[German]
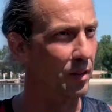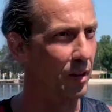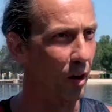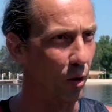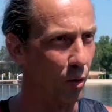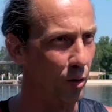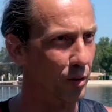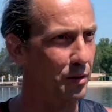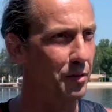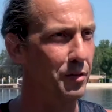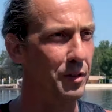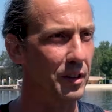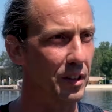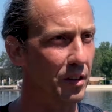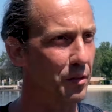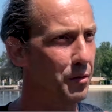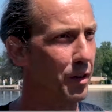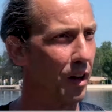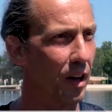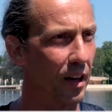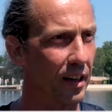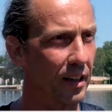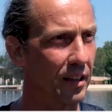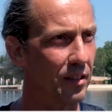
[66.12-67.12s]
aus vielen
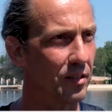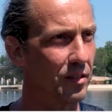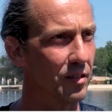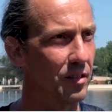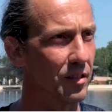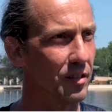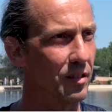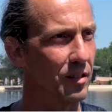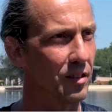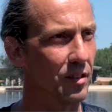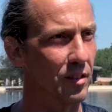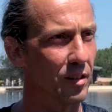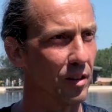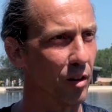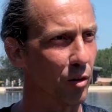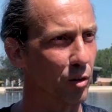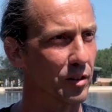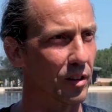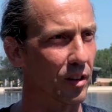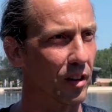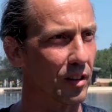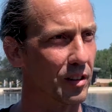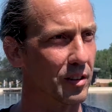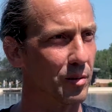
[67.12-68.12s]
Vereinen äh, aus
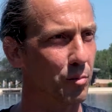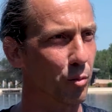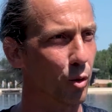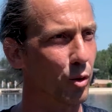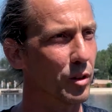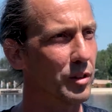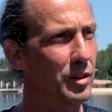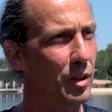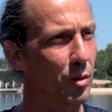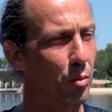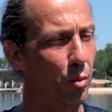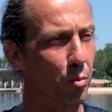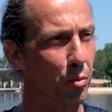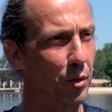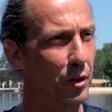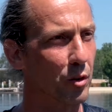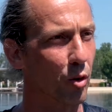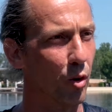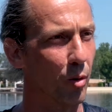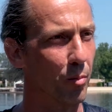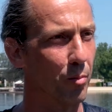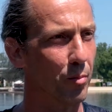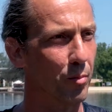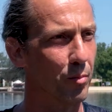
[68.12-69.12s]
der ganzen Bundesrepublik
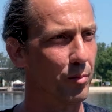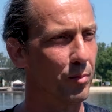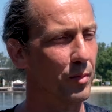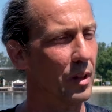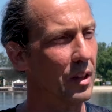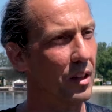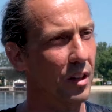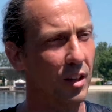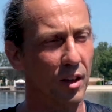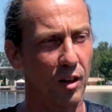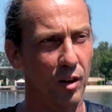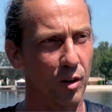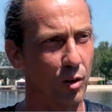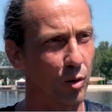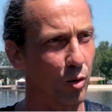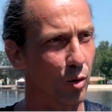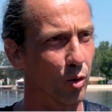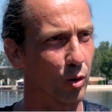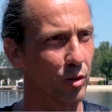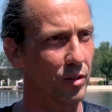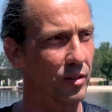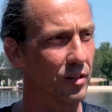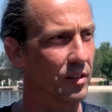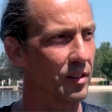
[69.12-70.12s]
kommen
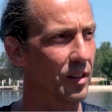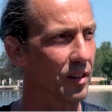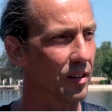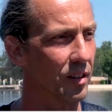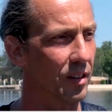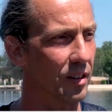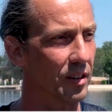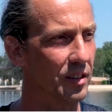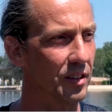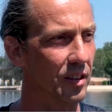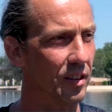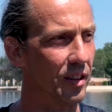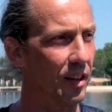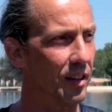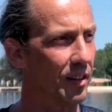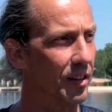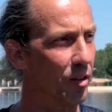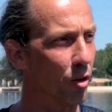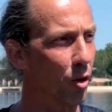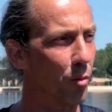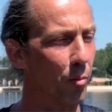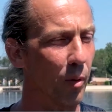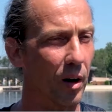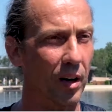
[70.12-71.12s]
und äh, hier dann
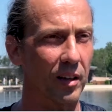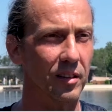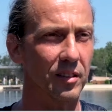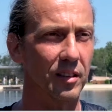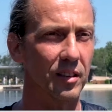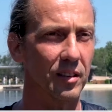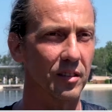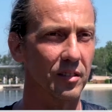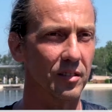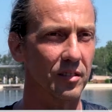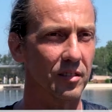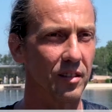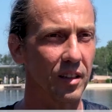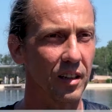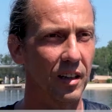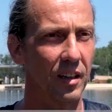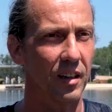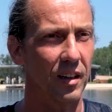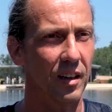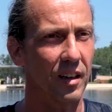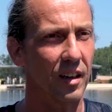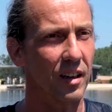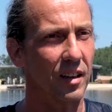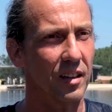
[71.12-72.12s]
nochmal den,
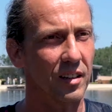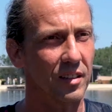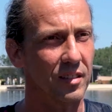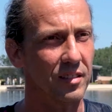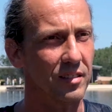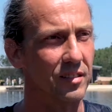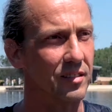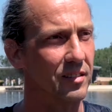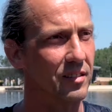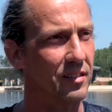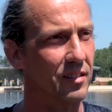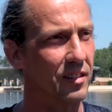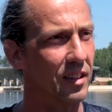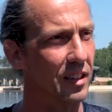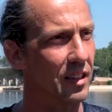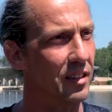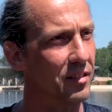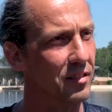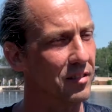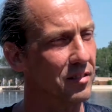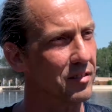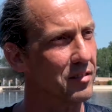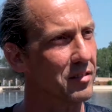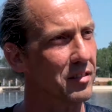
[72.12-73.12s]

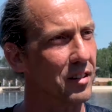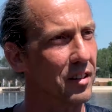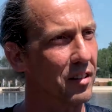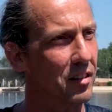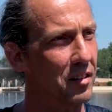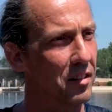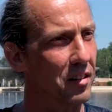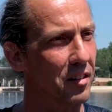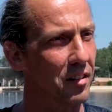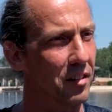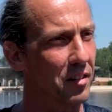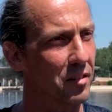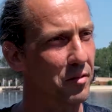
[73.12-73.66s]
den, äh,